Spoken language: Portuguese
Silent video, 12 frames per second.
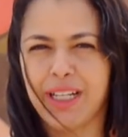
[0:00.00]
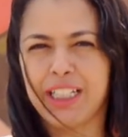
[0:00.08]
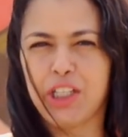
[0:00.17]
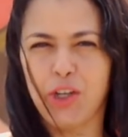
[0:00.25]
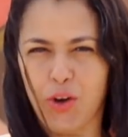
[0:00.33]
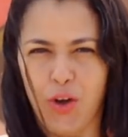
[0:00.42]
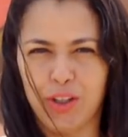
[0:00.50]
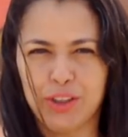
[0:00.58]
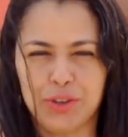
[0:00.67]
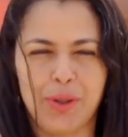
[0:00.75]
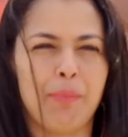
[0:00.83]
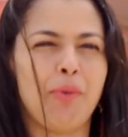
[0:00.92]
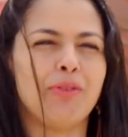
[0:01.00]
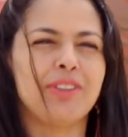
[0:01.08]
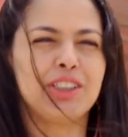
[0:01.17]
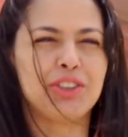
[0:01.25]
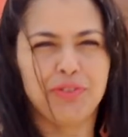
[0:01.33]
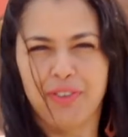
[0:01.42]
arqueológico, a
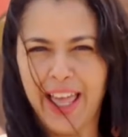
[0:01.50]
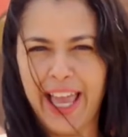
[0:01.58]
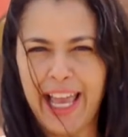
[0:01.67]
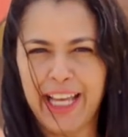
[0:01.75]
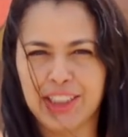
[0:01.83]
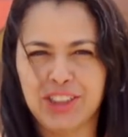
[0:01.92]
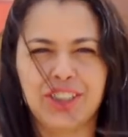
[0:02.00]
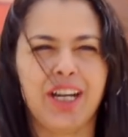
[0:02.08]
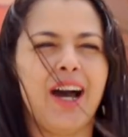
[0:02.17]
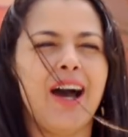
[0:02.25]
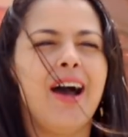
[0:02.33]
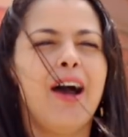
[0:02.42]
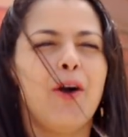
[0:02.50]
ponta de flecha,